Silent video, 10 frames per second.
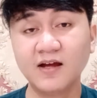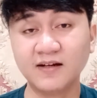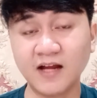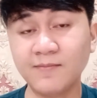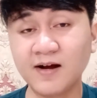
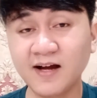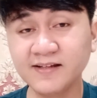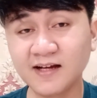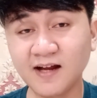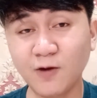Nah,
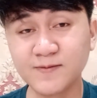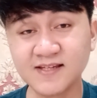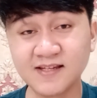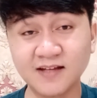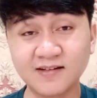makanya
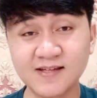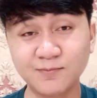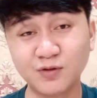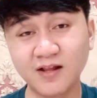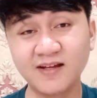obsesinya
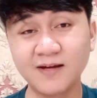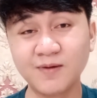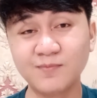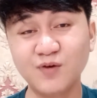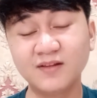tersebutlah yang
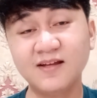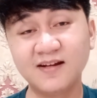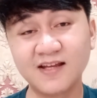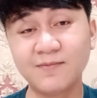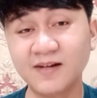membuat
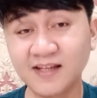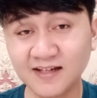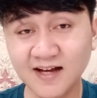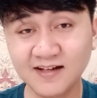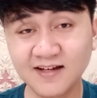dirinya
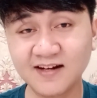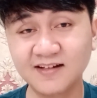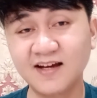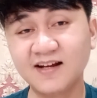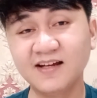meninggal
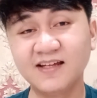gara-gara